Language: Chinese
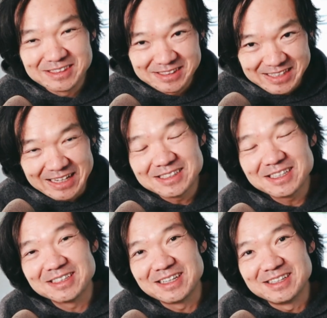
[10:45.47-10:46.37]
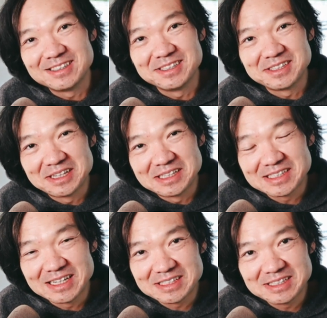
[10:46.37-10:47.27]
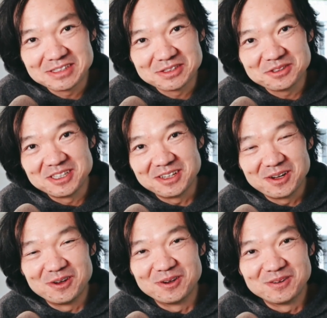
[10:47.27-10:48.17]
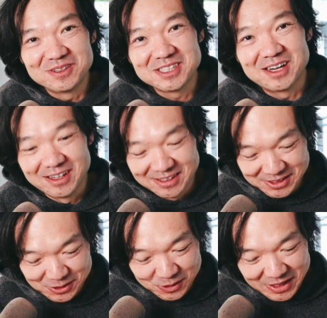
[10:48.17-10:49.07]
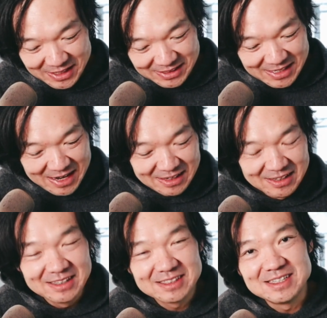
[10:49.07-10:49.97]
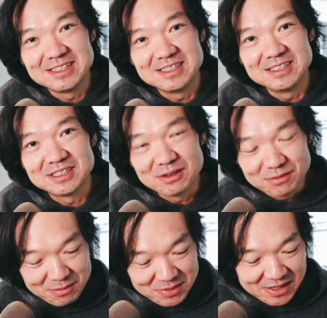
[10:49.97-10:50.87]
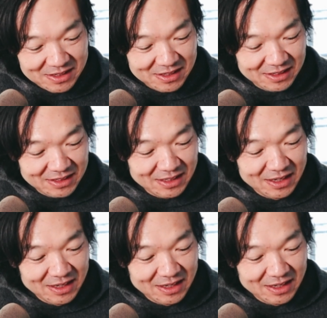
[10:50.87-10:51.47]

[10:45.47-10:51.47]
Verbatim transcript: 在这个年纪到在四十岁以后，我想修炼一下自己的这方面的能力。